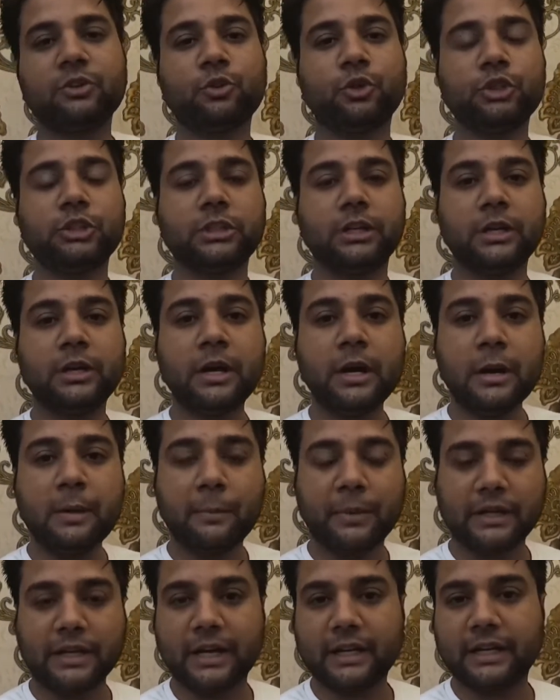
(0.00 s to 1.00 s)
कुछ
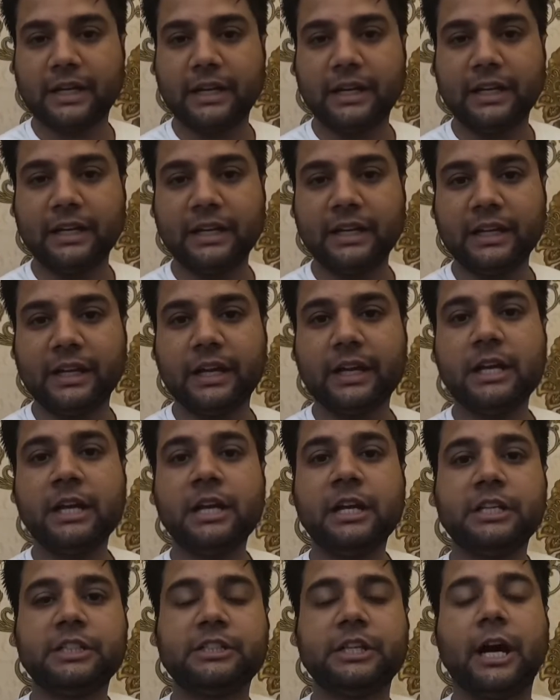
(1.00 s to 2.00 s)
पटाखे लेने हैं
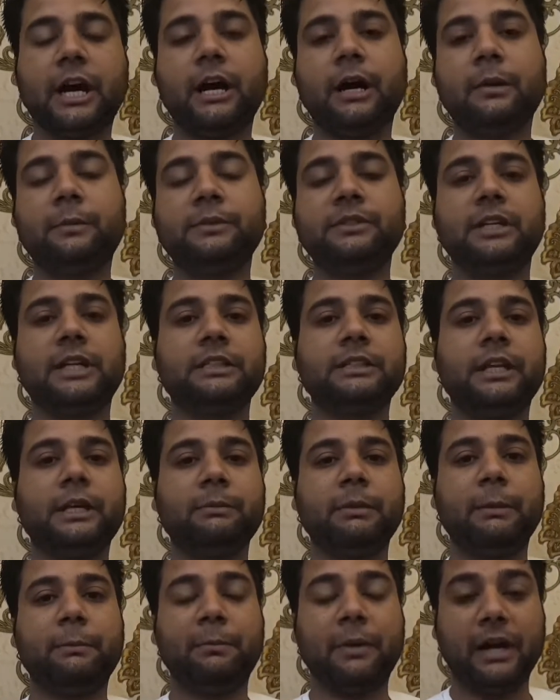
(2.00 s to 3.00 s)
जहाँ जलंधर
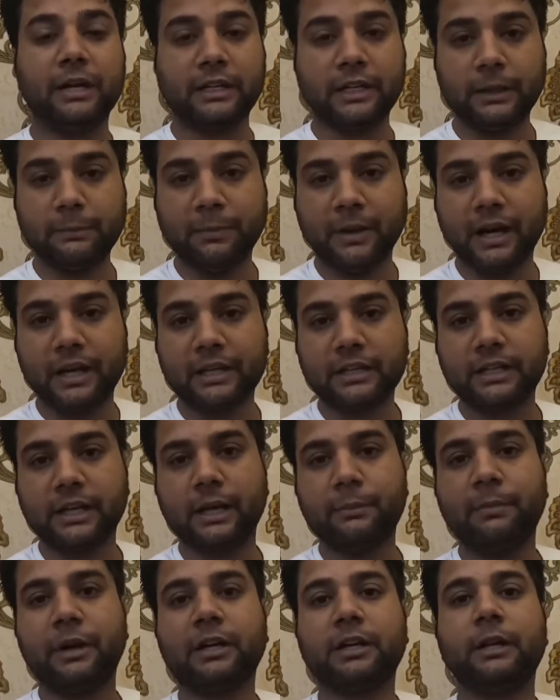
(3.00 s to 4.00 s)
में बल्टन पार्क
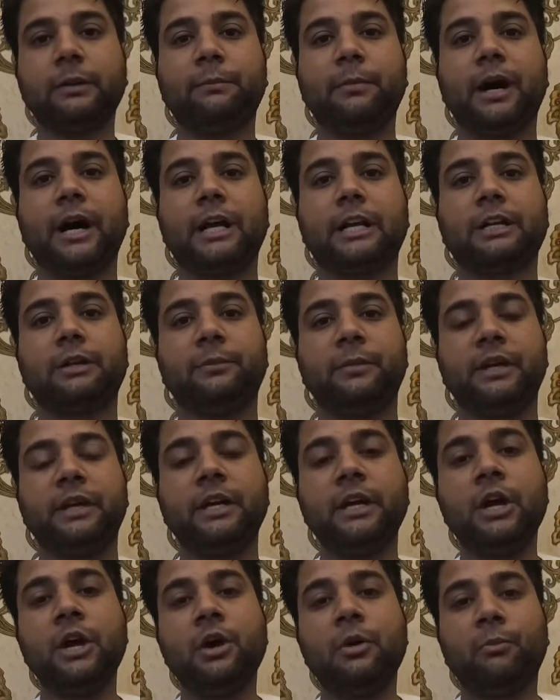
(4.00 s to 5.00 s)
है बल्टन पार्क में